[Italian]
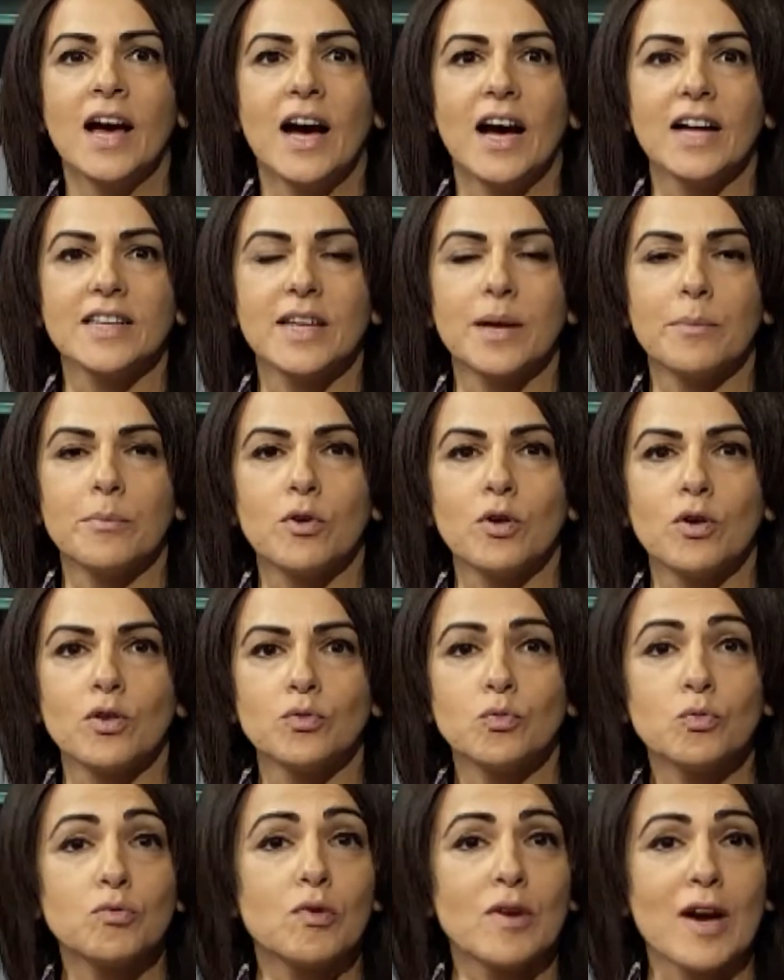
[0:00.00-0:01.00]

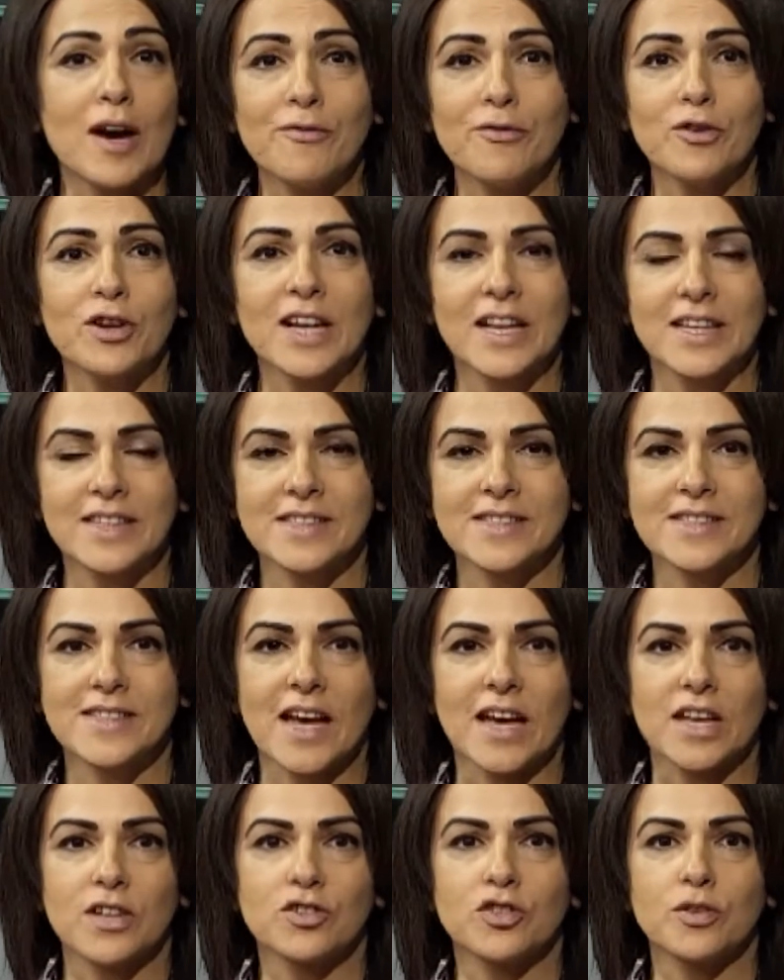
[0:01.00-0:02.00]
Andiamo dunque a
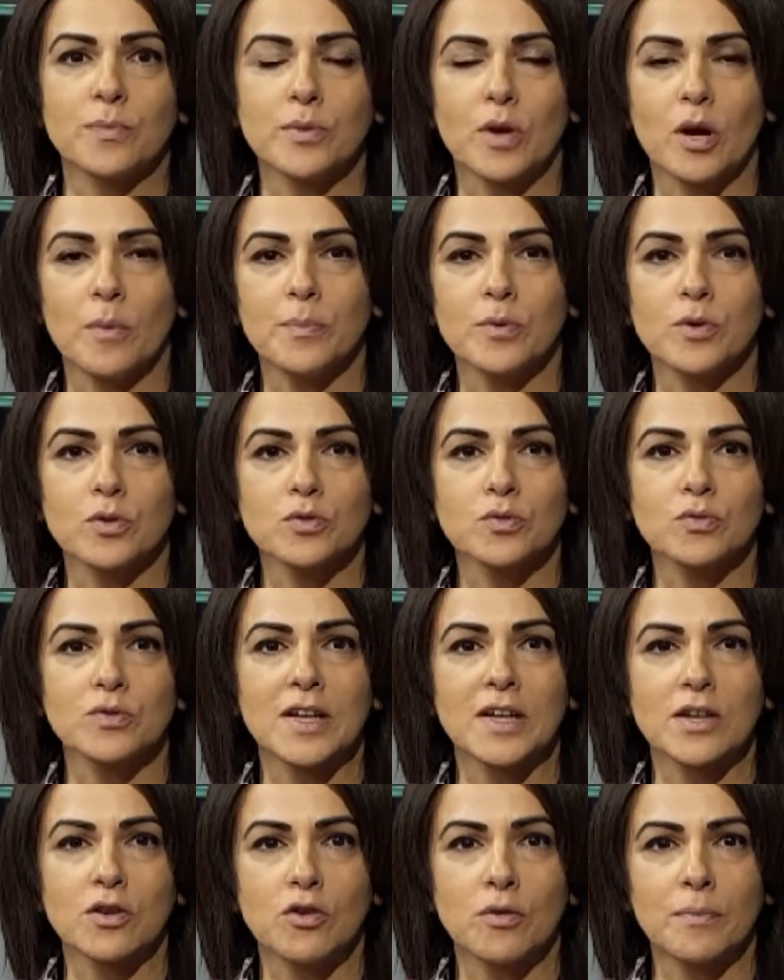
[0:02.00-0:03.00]
focalizzarci proprio su
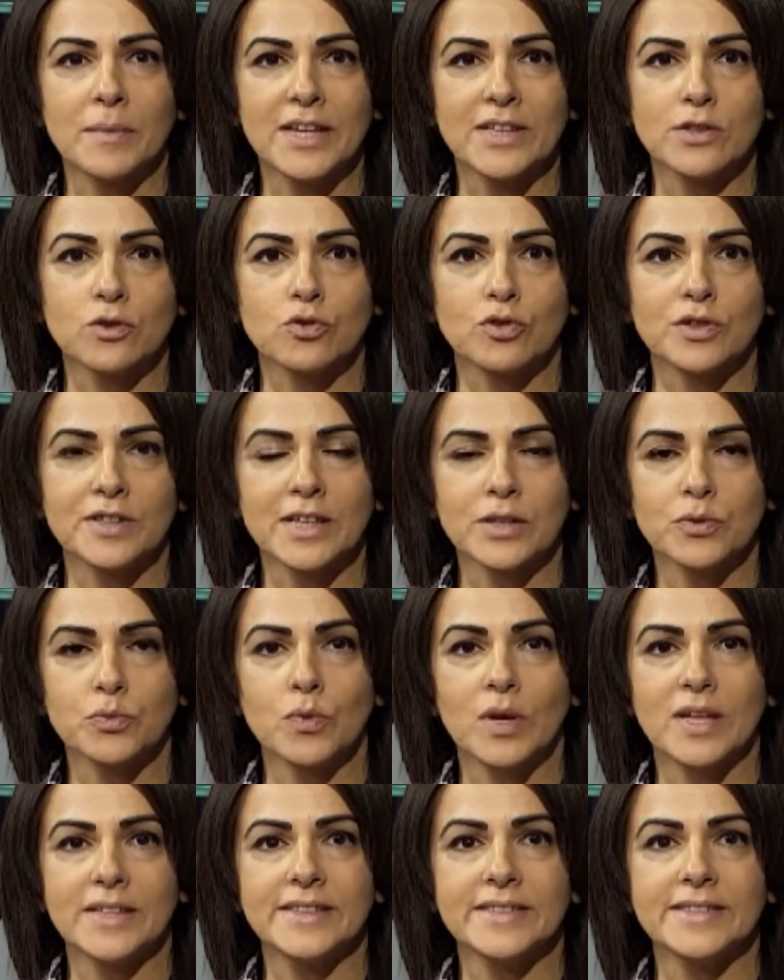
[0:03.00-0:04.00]
un argomento di
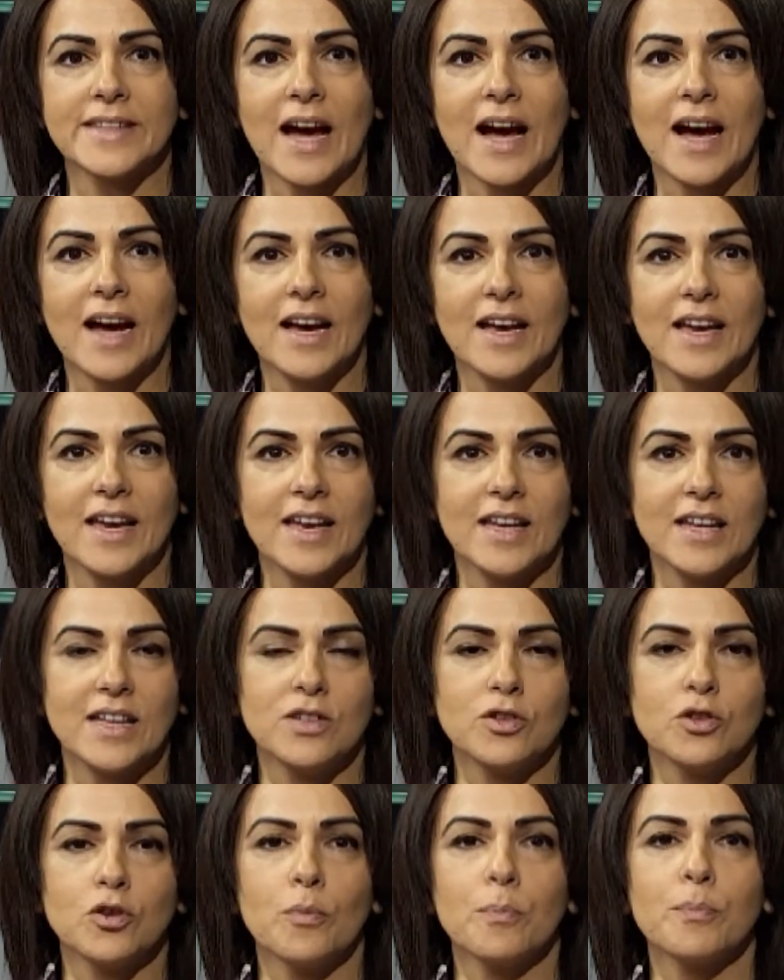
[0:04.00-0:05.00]
attualità e
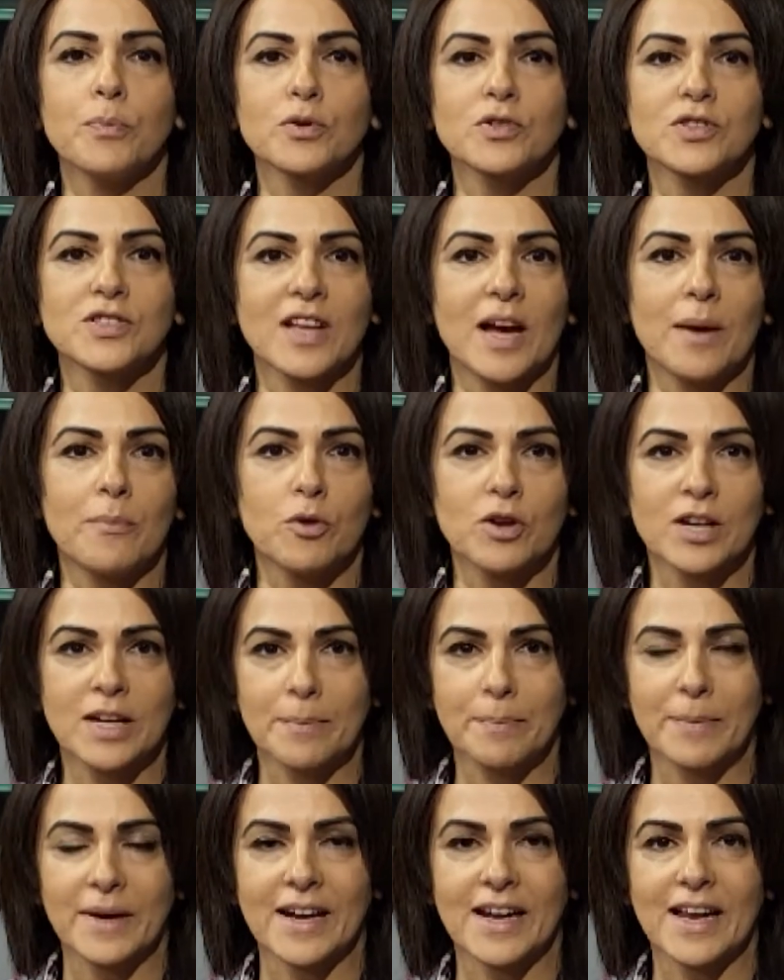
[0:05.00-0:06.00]
non possiamo
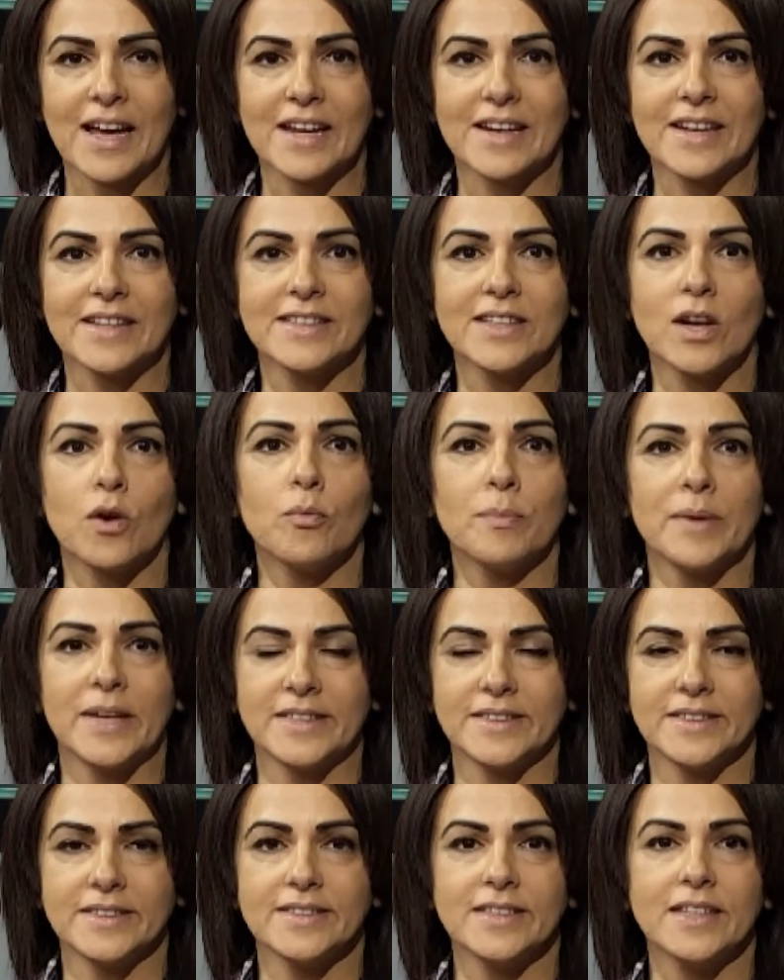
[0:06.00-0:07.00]
che parlare di
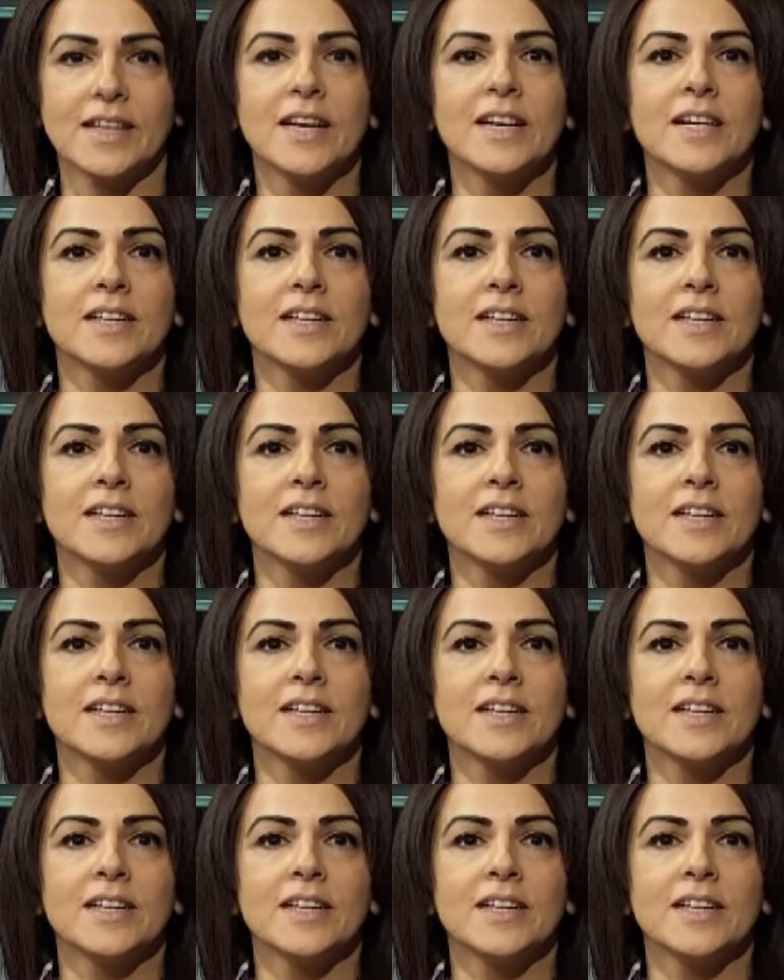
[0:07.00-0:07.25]
aumenti.